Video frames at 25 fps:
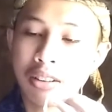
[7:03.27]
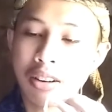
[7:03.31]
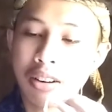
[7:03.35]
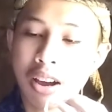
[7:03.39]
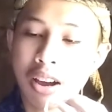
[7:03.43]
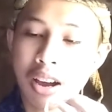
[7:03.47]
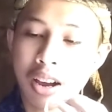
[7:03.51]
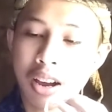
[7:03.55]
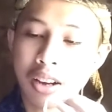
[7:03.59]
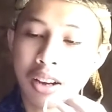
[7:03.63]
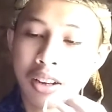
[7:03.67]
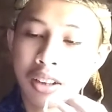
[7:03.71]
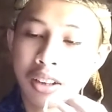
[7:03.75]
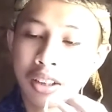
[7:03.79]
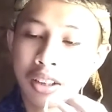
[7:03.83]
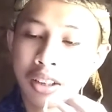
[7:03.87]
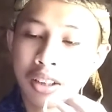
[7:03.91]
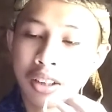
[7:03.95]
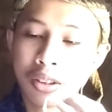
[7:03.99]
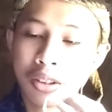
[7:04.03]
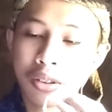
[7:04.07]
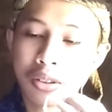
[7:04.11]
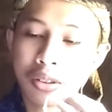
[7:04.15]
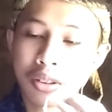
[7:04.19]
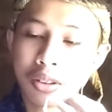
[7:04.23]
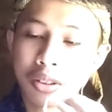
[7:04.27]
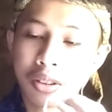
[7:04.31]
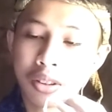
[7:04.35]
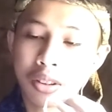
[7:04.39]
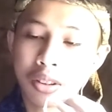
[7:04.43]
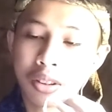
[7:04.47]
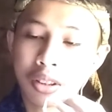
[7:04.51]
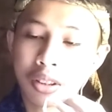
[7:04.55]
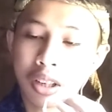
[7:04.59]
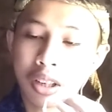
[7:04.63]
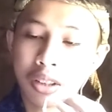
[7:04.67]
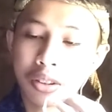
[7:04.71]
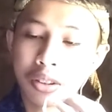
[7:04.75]
nah
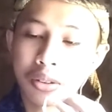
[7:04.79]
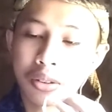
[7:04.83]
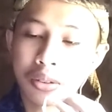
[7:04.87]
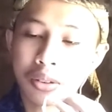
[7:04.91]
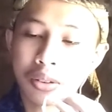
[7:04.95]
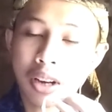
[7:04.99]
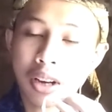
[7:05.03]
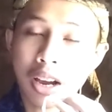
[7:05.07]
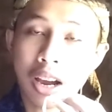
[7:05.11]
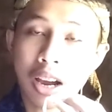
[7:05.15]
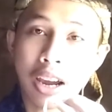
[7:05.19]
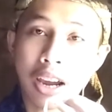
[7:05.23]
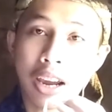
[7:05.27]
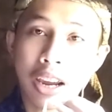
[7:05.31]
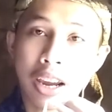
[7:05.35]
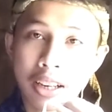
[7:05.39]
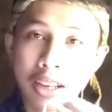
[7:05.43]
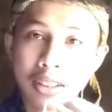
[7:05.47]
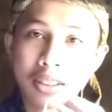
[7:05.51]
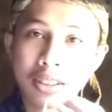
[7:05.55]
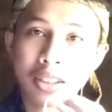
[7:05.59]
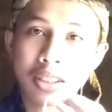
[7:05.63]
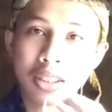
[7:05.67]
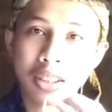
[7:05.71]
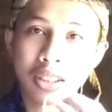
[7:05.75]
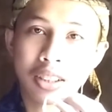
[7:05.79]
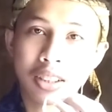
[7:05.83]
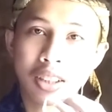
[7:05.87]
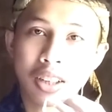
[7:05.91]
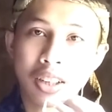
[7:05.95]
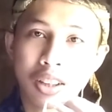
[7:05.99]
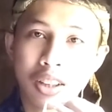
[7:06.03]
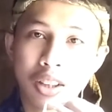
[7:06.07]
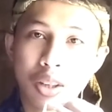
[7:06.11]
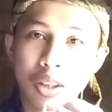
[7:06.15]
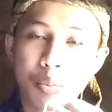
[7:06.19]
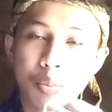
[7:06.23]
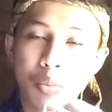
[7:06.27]
dan juga s
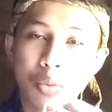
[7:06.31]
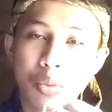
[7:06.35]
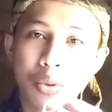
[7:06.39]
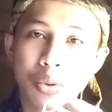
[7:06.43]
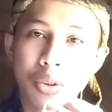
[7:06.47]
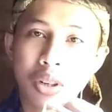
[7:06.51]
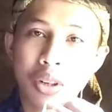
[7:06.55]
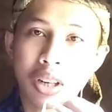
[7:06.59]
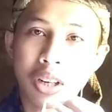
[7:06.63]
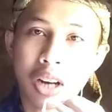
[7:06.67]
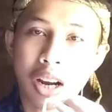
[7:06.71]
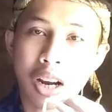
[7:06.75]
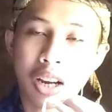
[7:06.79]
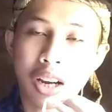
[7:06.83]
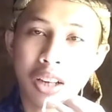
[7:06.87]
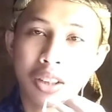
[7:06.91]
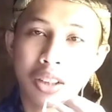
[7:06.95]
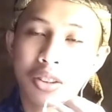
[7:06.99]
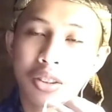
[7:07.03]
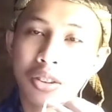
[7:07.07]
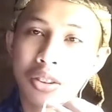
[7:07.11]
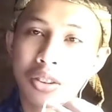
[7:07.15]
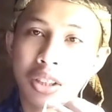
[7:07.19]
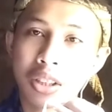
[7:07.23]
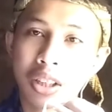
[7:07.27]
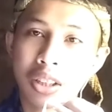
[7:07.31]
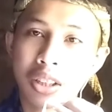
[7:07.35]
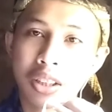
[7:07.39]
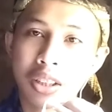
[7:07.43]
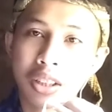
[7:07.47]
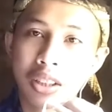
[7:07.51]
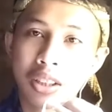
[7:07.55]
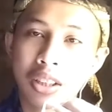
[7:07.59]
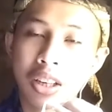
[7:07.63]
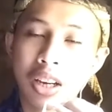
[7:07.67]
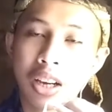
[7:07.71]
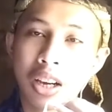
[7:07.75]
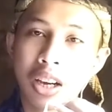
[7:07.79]
ketemu ta itu
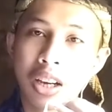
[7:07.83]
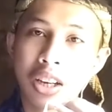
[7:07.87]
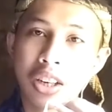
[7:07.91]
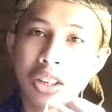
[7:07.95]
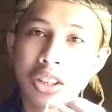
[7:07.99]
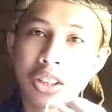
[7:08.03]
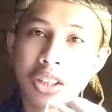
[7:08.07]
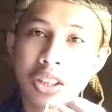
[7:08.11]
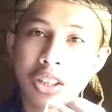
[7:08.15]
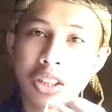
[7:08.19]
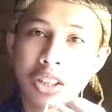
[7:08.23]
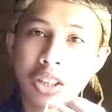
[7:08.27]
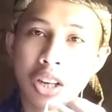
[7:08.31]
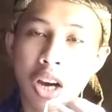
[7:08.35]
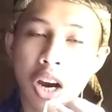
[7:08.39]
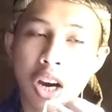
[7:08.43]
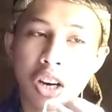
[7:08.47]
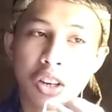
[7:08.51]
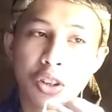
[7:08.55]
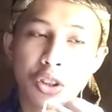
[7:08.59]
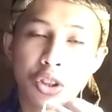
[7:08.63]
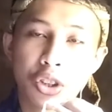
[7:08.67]
jadinya sh,